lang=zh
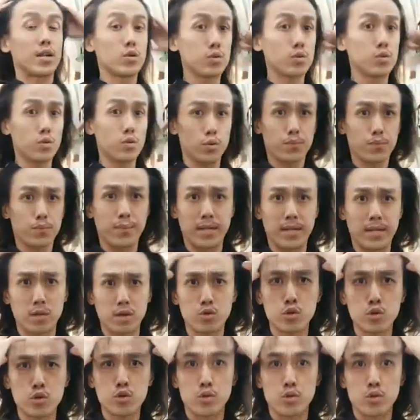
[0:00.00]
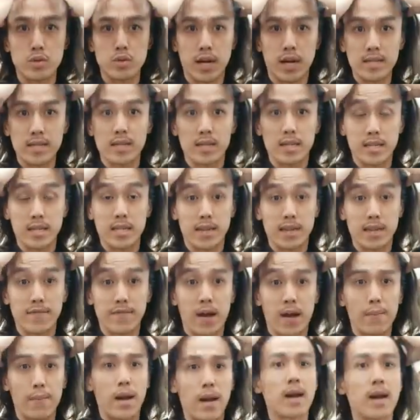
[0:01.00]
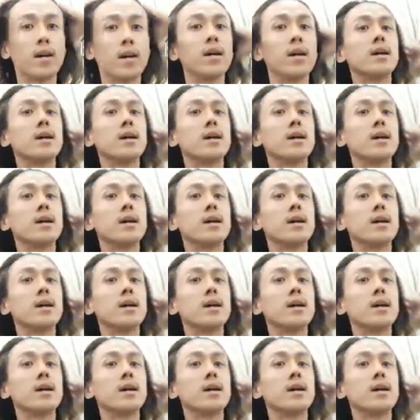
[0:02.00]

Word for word: 弄都比较顺手在这个地方嘛，